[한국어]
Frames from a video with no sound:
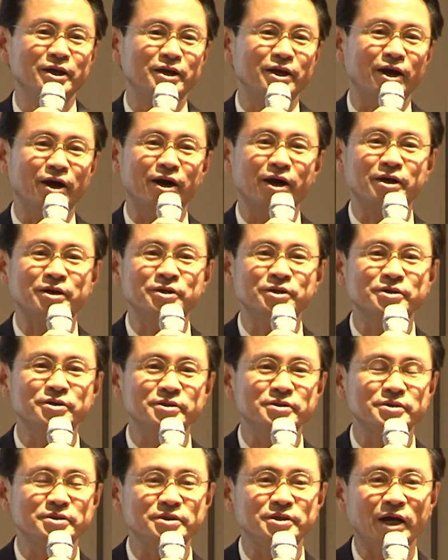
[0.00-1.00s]
야, 그거
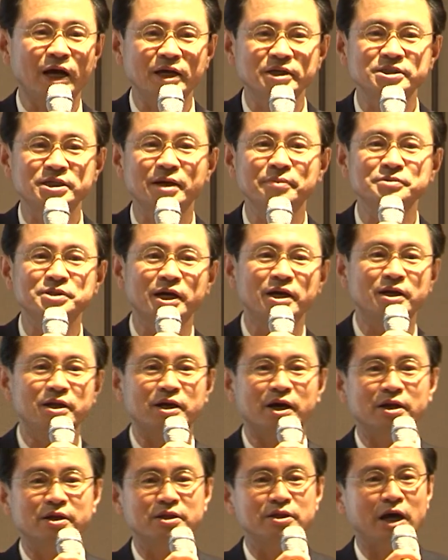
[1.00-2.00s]
한 3, 4일
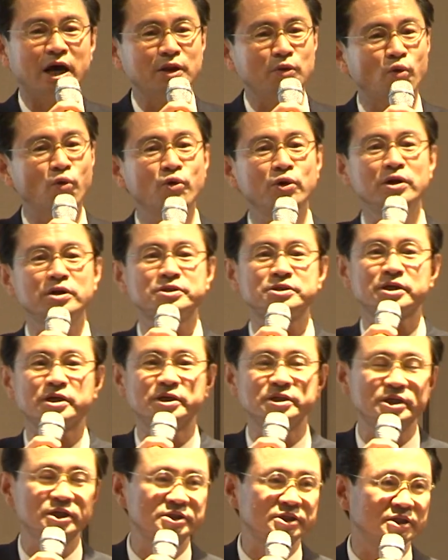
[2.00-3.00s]
가는데 한 5일째
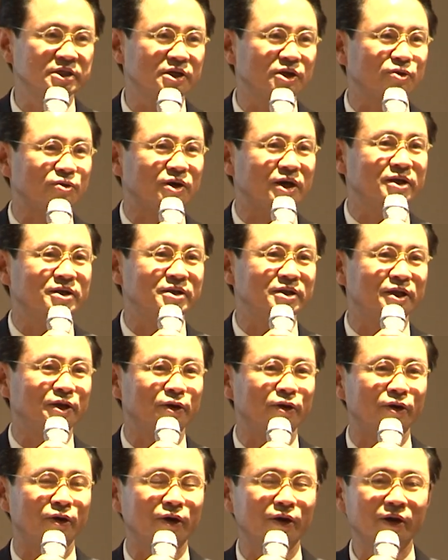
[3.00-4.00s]
어제 저녁에도
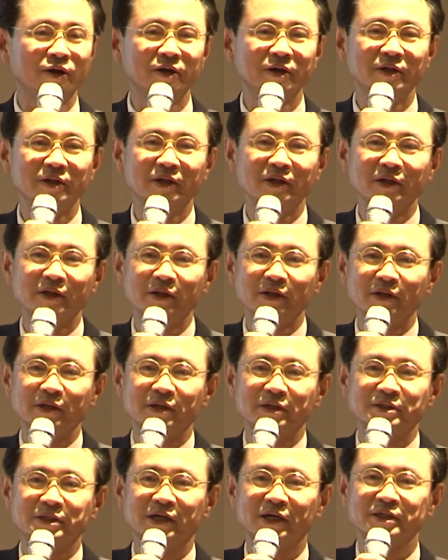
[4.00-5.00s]
갔는데요.
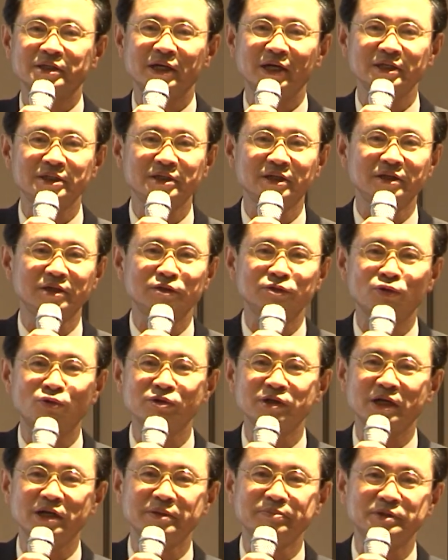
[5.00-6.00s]
제가 사실
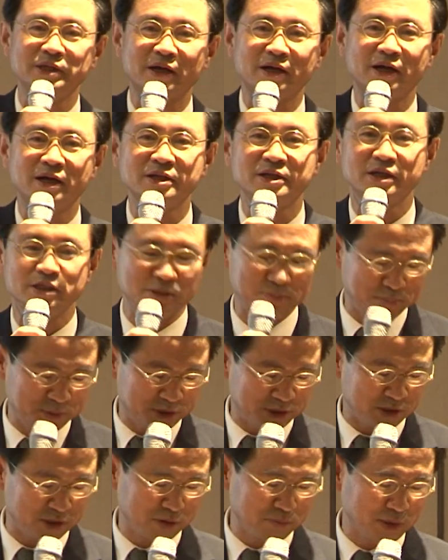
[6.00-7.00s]
총장님 잘 알다시피
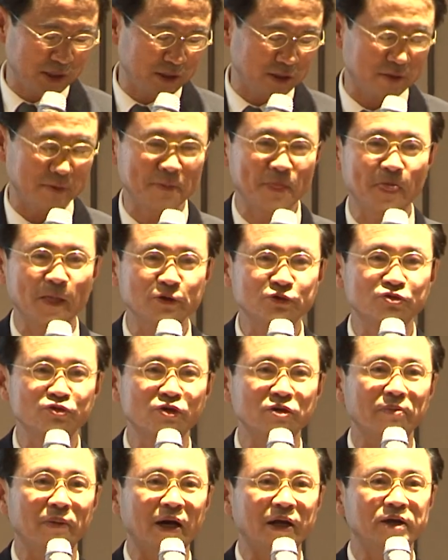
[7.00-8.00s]
저녁마다
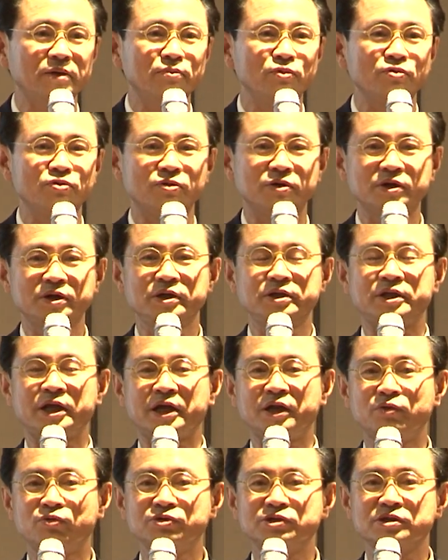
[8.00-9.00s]
술을 많이 먹고 거의
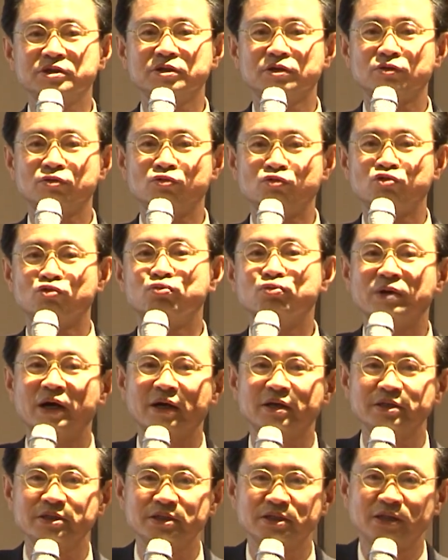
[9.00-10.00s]
대리운전을 두 분
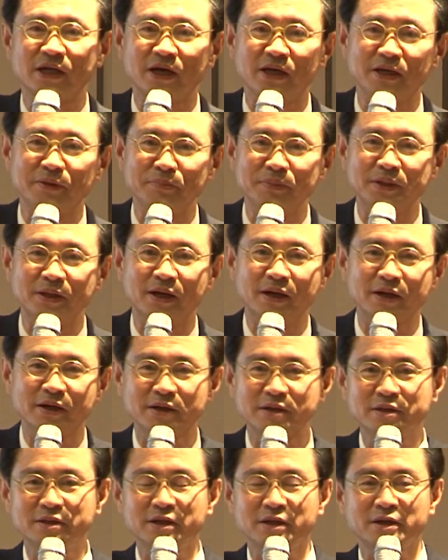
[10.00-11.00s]
하는 스타일입니다.
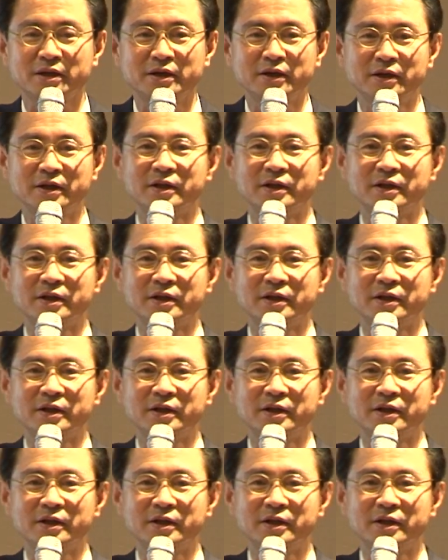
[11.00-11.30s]
근데